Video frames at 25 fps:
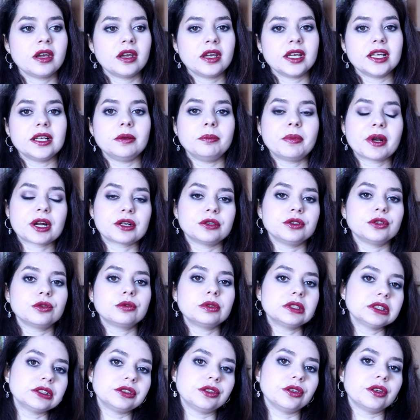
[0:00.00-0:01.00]
Il brano in
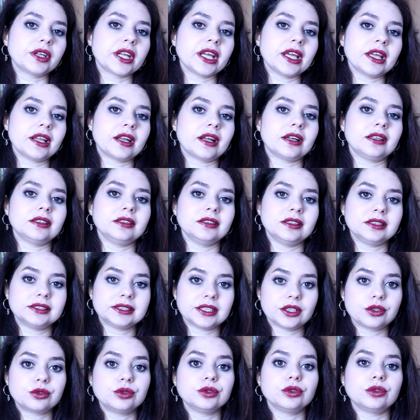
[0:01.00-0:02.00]
questione era del
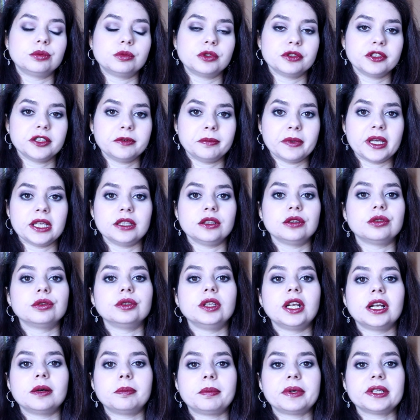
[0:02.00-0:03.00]
secondo movimento
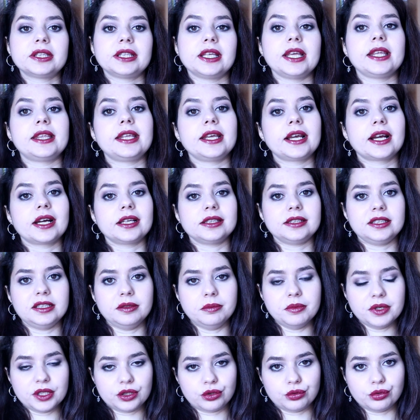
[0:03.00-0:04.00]
della Patetica di
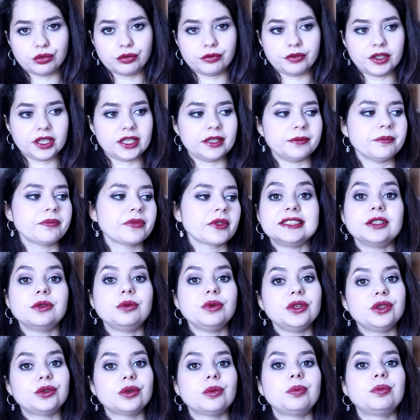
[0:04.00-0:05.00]
Beethoven,
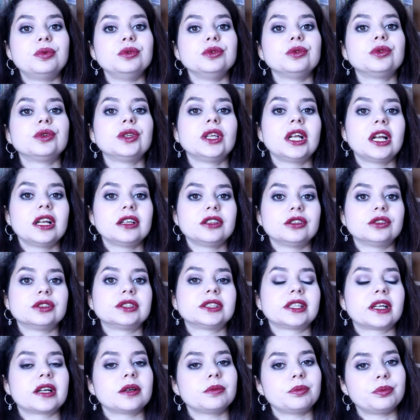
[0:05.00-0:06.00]
seguito appunto dalla
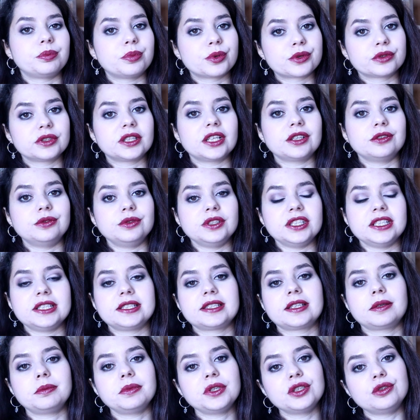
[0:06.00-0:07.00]
nostra
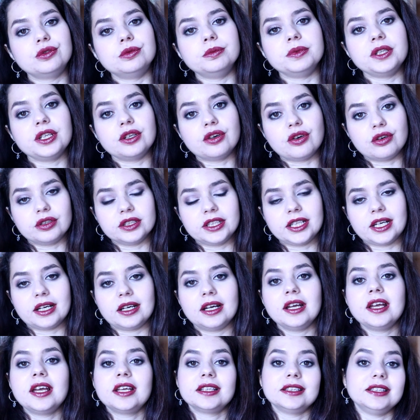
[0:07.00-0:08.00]
protagonista Megumi Noda,
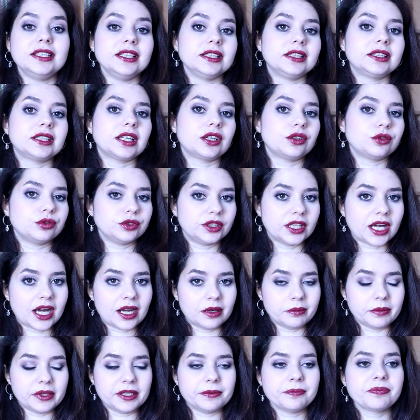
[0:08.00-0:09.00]
detta
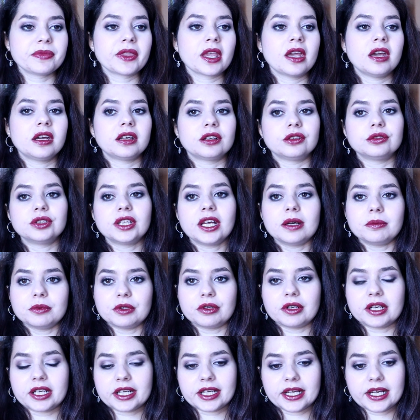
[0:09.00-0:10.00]
Nodame. Nodame è
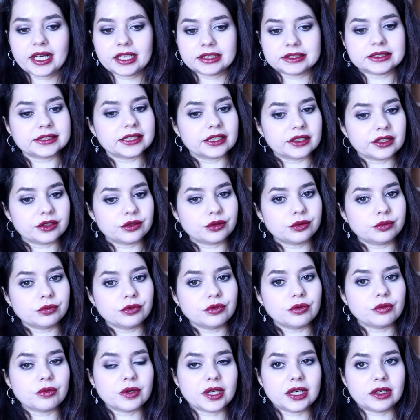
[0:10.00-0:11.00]
una ragazza che
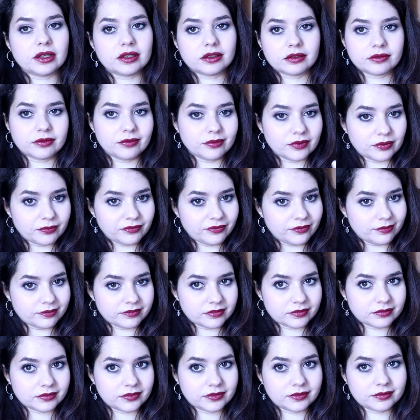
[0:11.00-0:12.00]
comunque mm,
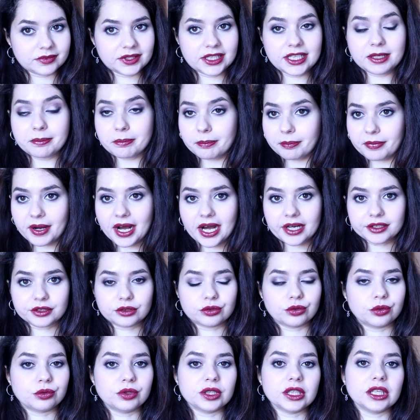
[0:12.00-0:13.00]
di
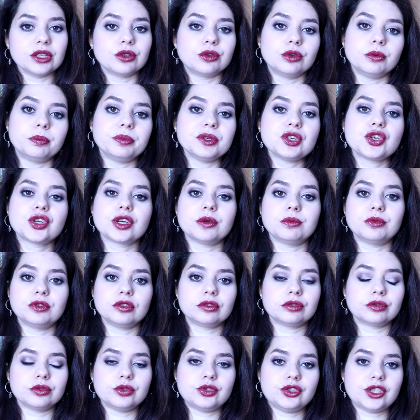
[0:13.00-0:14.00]
impatto, quindi colpisce
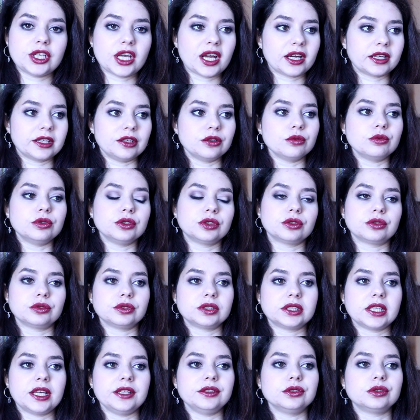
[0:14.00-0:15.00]
molto Chiaki in questo
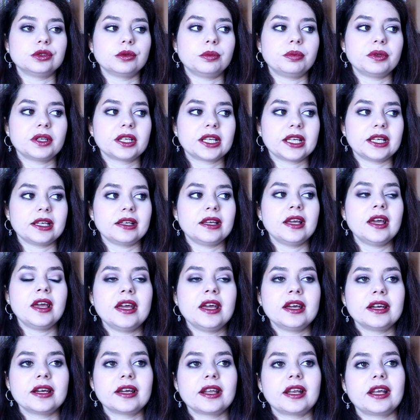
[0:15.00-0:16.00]
senso perché
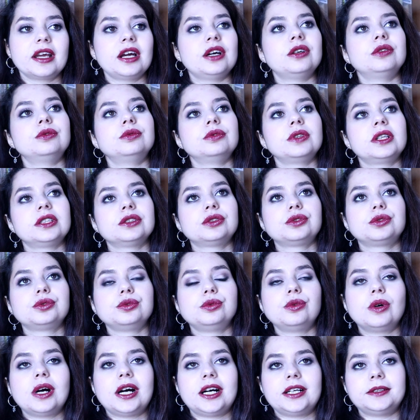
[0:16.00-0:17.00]
crea una
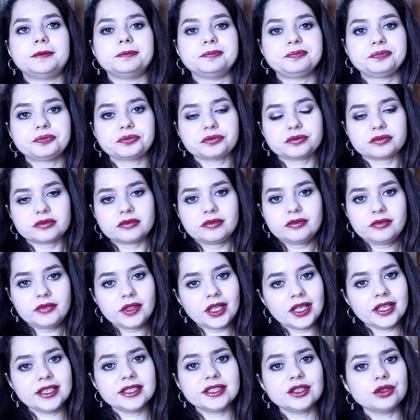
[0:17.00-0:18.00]
sua
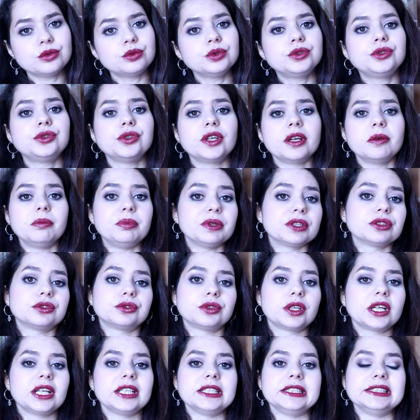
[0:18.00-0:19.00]
esecuzione
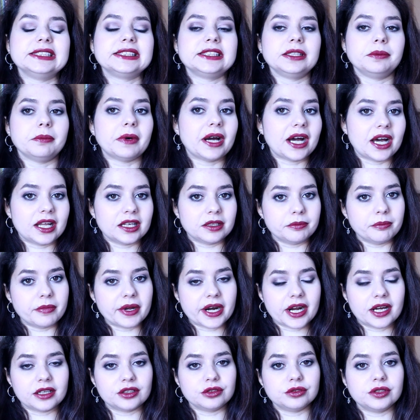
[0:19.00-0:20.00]
personalissima al
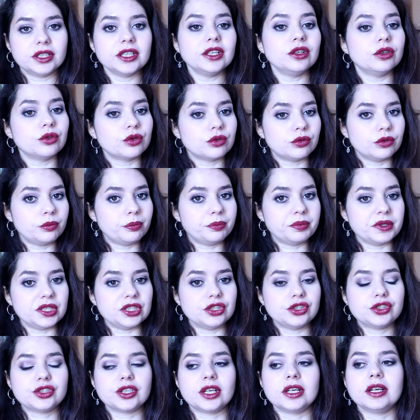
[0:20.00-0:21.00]
brano e lo
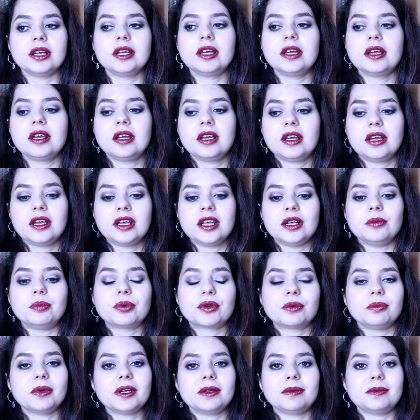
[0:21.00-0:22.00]
colpisce il
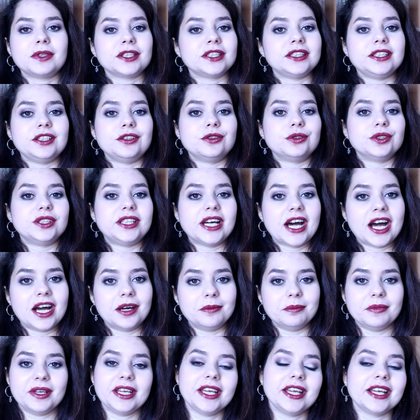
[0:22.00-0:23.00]
problema di
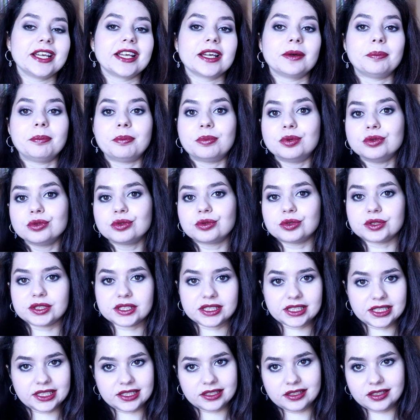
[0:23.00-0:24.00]
Nodame è che appunto
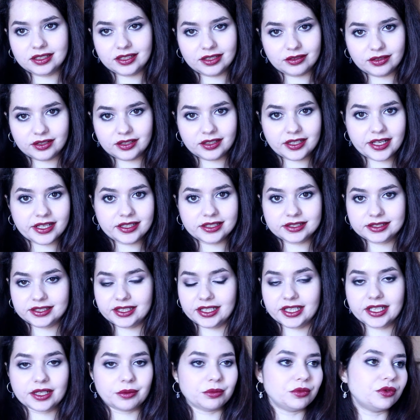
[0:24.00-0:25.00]
si, lei si
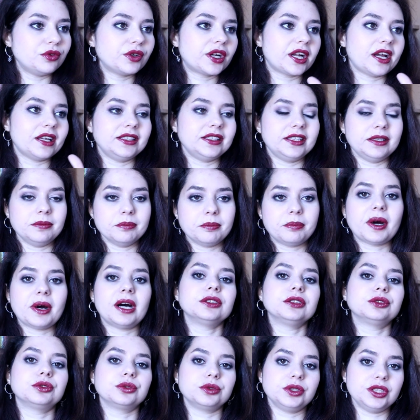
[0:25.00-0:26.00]
innamora
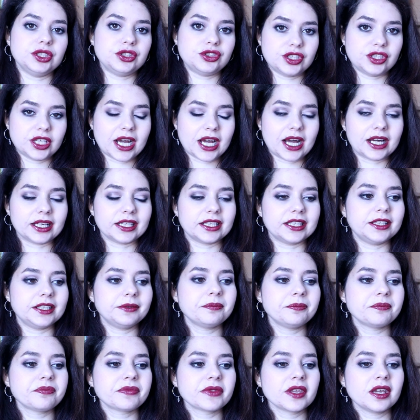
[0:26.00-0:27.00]
d'impatto di Chiaki
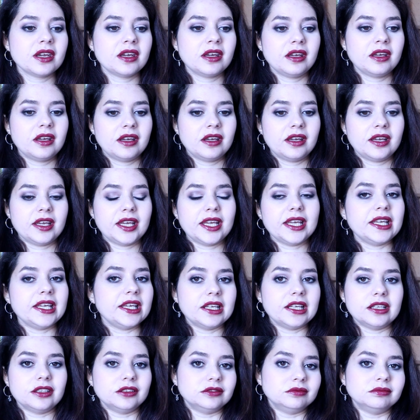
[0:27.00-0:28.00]

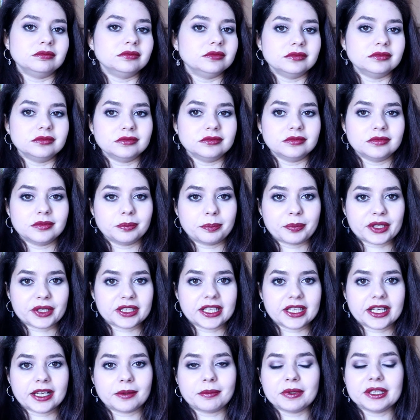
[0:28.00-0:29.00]
e mm,
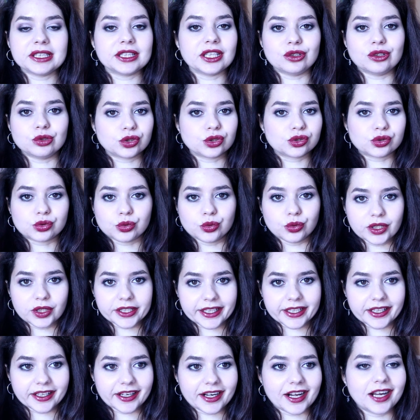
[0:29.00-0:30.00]
praticamente lo
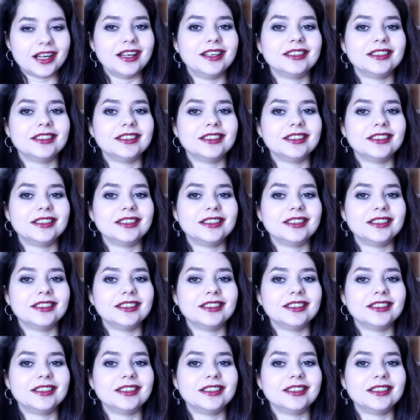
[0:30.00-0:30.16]
stalkerà,